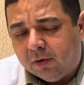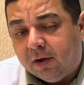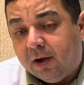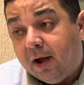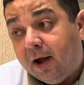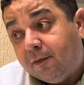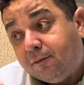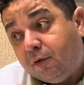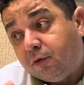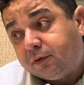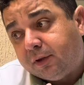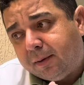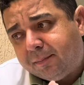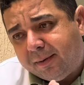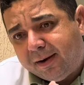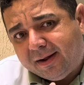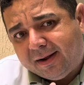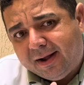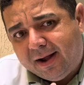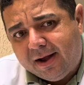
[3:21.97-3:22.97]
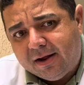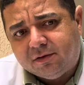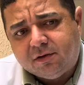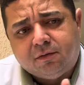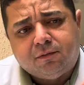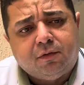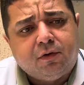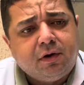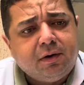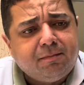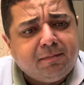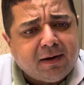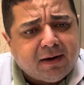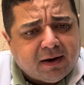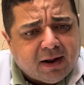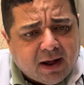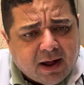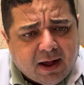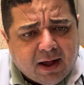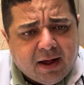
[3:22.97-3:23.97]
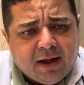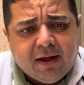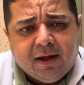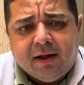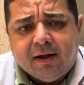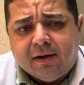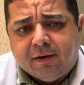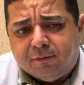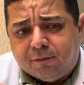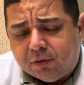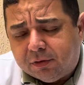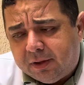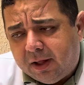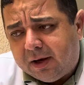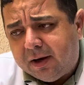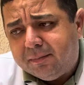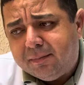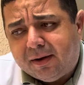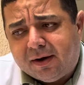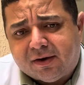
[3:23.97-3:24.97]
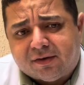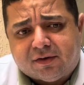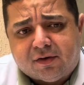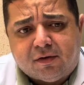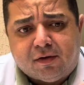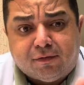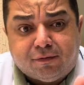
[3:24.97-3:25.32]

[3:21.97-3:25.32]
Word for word: a voltar para casa, eu vou liberar, vou dar liberação.